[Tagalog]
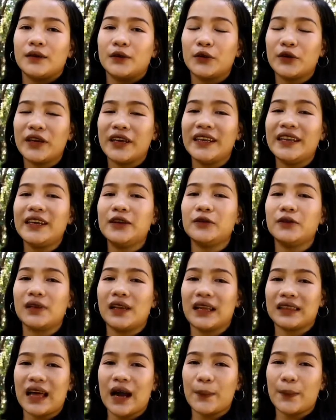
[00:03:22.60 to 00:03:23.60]
Nung
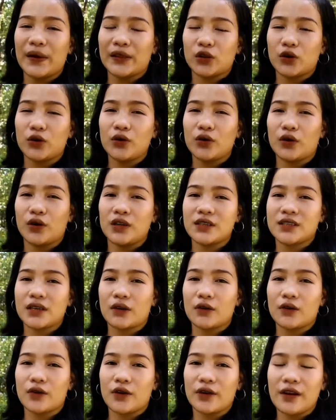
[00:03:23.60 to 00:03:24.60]
iniulat ang patungkol sa
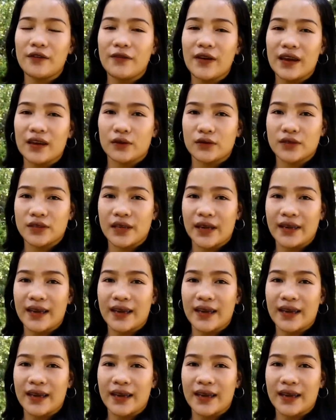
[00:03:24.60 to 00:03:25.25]
coronavirus